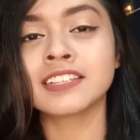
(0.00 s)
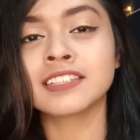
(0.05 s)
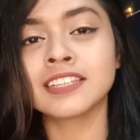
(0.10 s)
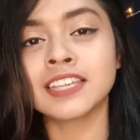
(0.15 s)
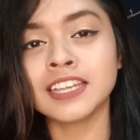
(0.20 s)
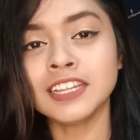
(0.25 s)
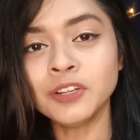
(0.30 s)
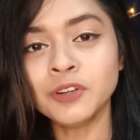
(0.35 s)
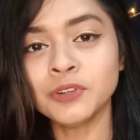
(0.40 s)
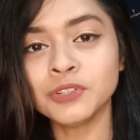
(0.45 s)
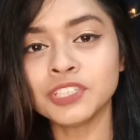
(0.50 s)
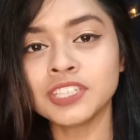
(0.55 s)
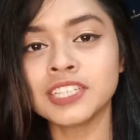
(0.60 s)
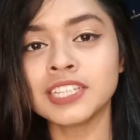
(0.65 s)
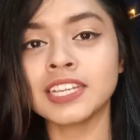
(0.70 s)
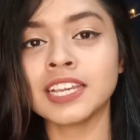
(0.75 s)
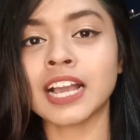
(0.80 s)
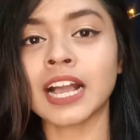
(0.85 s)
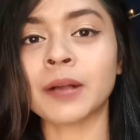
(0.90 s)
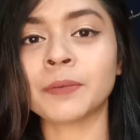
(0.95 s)
স্কিন
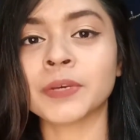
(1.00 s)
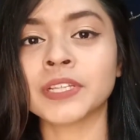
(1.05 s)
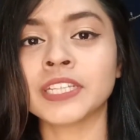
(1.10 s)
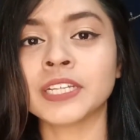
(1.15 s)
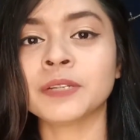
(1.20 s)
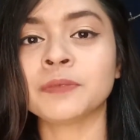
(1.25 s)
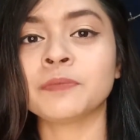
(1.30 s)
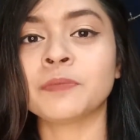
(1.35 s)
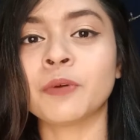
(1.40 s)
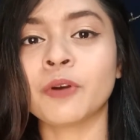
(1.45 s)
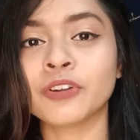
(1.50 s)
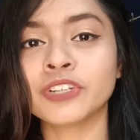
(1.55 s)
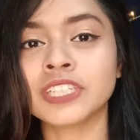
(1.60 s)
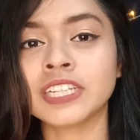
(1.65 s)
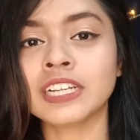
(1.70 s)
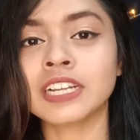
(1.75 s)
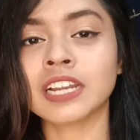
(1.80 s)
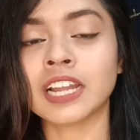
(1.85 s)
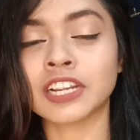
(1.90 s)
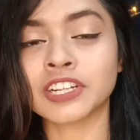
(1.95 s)
হচ্ছে আমাদের
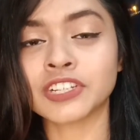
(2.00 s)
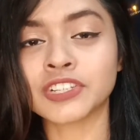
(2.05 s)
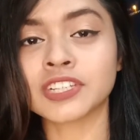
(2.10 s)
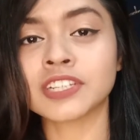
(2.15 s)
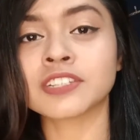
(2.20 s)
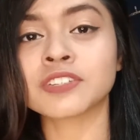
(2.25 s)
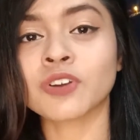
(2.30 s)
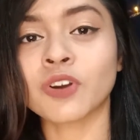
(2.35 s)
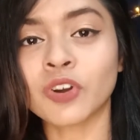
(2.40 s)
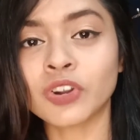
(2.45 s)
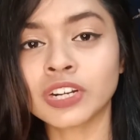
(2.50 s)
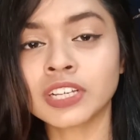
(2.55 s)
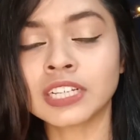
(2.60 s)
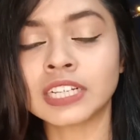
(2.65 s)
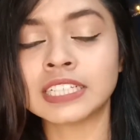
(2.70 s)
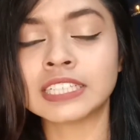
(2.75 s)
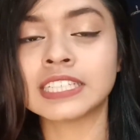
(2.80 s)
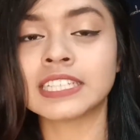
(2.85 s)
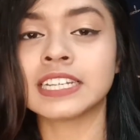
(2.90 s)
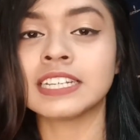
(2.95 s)
বডির লার্জেস্ট
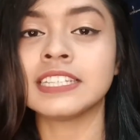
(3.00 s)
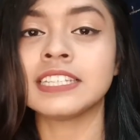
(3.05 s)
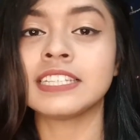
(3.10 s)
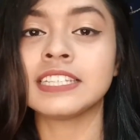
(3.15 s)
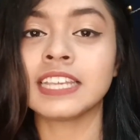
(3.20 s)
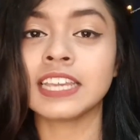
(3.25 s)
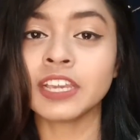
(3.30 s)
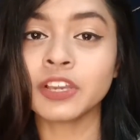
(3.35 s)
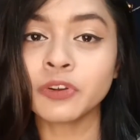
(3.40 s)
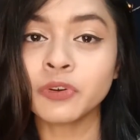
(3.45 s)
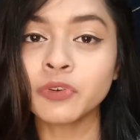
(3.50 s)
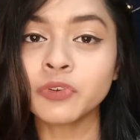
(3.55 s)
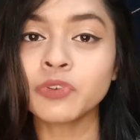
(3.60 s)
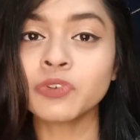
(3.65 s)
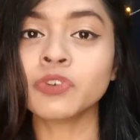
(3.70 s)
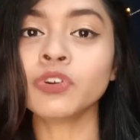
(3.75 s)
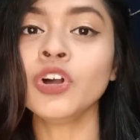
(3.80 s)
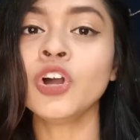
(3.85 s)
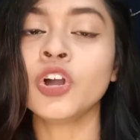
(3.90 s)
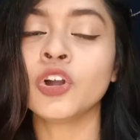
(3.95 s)
অর্গান যা যে
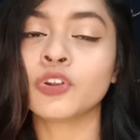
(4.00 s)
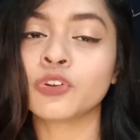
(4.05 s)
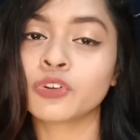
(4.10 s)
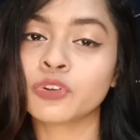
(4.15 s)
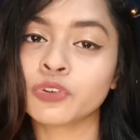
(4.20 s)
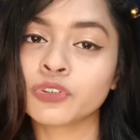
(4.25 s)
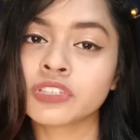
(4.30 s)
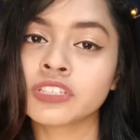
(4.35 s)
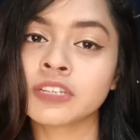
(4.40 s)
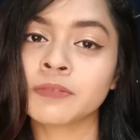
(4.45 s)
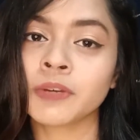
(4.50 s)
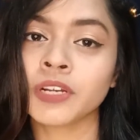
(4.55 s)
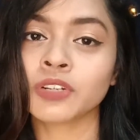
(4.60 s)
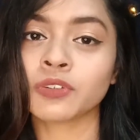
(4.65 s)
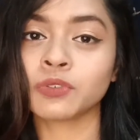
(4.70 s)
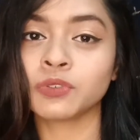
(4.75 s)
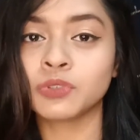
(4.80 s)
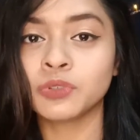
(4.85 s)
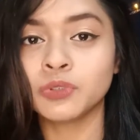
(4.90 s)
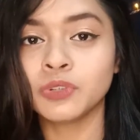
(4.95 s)
কোনো রোগ
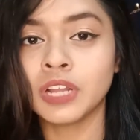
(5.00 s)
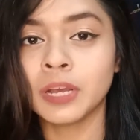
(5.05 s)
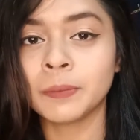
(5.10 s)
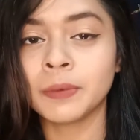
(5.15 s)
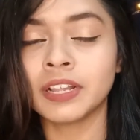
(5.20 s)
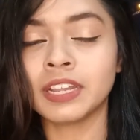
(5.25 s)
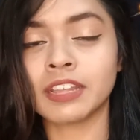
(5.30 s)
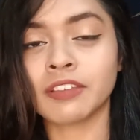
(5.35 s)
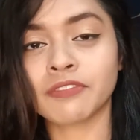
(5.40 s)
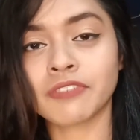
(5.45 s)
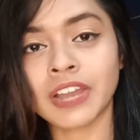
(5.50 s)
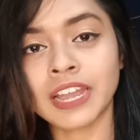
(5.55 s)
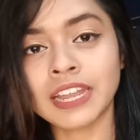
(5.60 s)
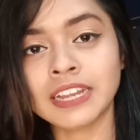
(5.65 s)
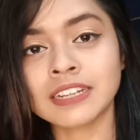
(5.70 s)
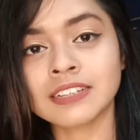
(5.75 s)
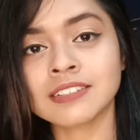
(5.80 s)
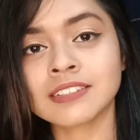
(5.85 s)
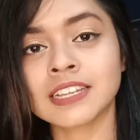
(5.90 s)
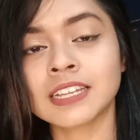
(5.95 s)
জীবাণু ধুলাবালি
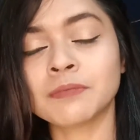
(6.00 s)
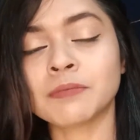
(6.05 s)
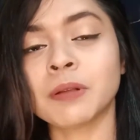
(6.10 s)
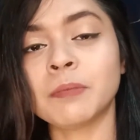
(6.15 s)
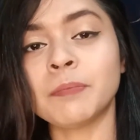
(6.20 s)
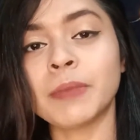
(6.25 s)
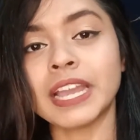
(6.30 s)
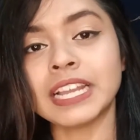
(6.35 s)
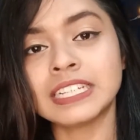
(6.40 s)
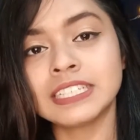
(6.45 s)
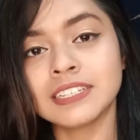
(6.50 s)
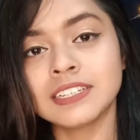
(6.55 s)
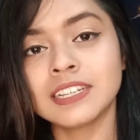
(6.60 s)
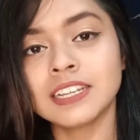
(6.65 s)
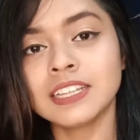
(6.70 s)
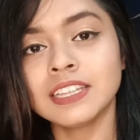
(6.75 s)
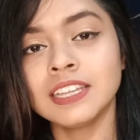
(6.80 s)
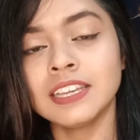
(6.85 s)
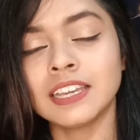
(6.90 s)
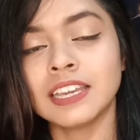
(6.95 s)
ভাইরাস কিংবা
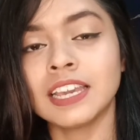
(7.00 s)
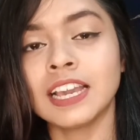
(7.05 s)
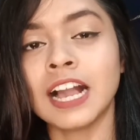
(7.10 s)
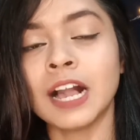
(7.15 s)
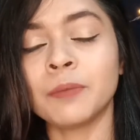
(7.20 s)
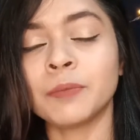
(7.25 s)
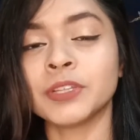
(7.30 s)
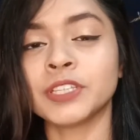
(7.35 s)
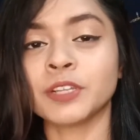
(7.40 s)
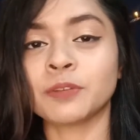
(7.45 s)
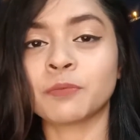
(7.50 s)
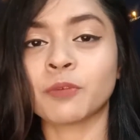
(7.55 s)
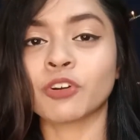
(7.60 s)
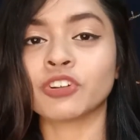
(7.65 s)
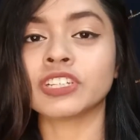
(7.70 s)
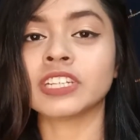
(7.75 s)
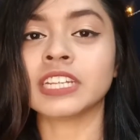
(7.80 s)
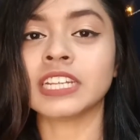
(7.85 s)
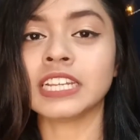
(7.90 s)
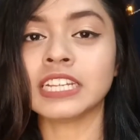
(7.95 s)
ব্যাকটেরিয়া থেকে আমাদের
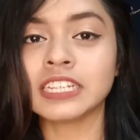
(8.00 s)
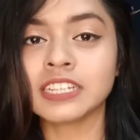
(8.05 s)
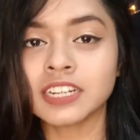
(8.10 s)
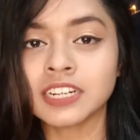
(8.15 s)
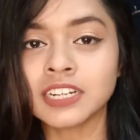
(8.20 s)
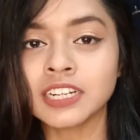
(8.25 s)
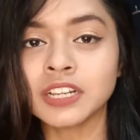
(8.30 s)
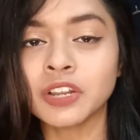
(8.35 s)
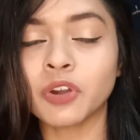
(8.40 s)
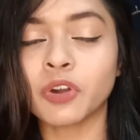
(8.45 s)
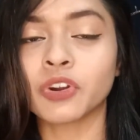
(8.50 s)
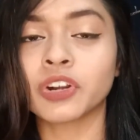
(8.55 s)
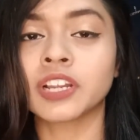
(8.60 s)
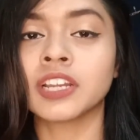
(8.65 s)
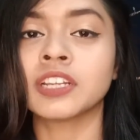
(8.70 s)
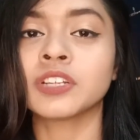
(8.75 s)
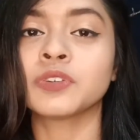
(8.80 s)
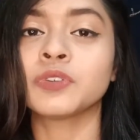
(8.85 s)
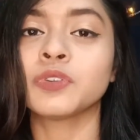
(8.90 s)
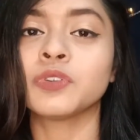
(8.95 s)
বডির ইন্টারনাল
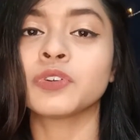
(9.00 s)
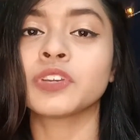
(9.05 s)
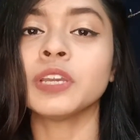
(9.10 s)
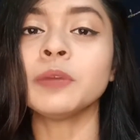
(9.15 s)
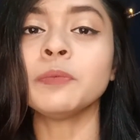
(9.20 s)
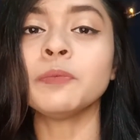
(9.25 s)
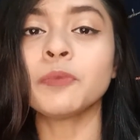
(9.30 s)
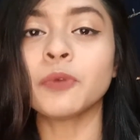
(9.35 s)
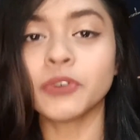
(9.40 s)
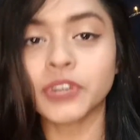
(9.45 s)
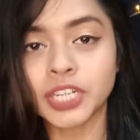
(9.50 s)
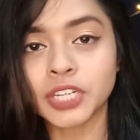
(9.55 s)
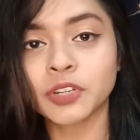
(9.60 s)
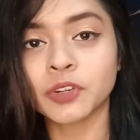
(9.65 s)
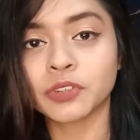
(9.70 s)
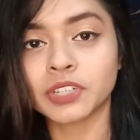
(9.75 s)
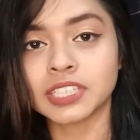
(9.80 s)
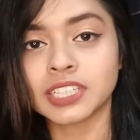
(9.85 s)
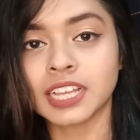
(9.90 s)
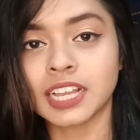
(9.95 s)
অর্গানগুলোকে প্রোটেক্ট
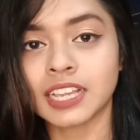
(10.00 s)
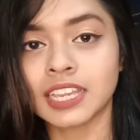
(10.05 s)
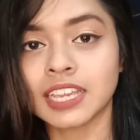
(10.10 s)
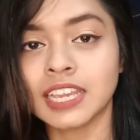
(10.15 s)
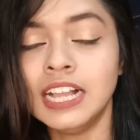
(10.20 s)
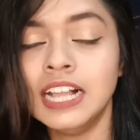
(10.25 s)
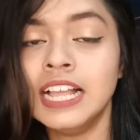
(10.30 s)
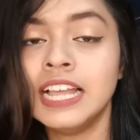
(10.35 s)
করে থাকে